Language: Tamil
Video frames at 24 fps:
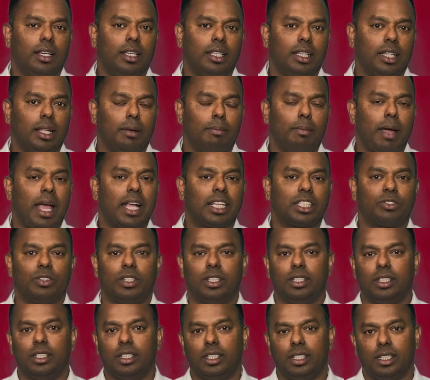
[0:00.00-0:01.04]
இந்த பேங்க்ஸ்
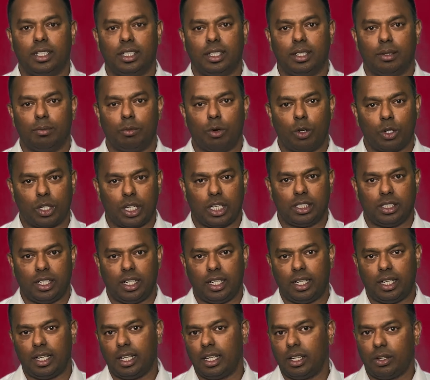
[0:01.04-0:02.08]
வந்து மோர்கேஜ்
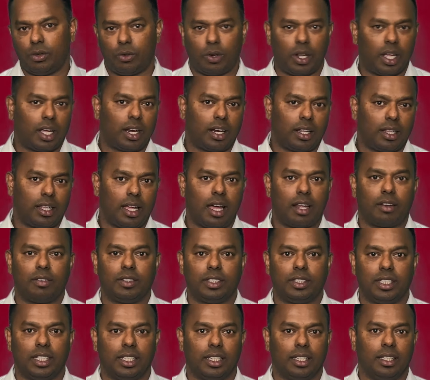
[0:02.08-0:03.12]
ரேட்டை குறைக்கிறதா
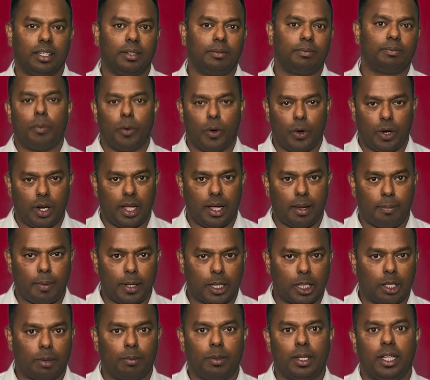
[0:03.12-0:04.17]
அறிவிச்சிருக்கு போன
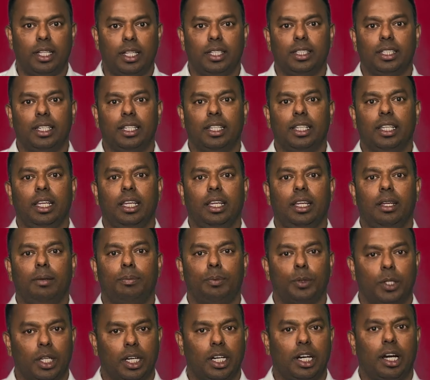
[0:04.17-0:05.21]
பத்தொன்பதாம் தேதி
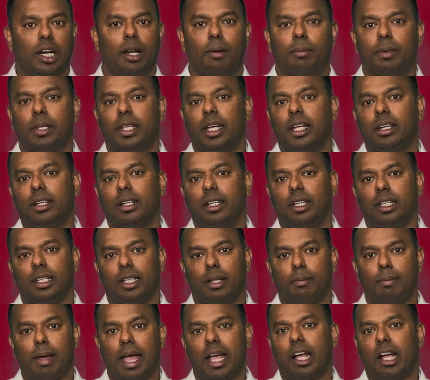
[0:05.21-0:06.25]
புதன்கிழமை தான்
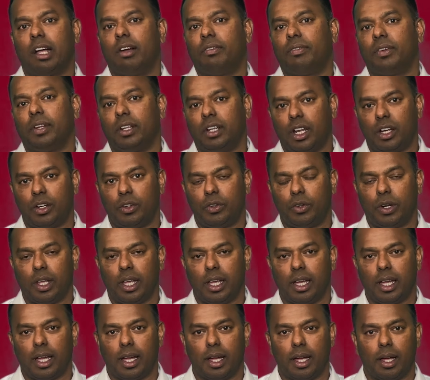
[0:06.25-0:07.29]
இந்த பேங்க் ஆஃப்
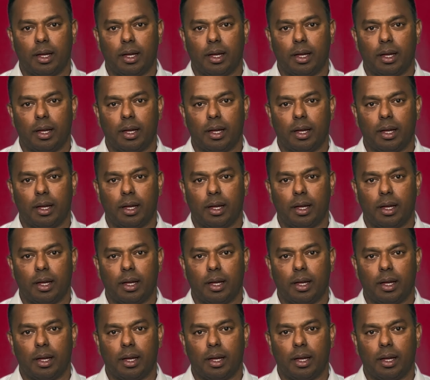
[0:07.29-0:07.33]
இங்கிலாந்துடைய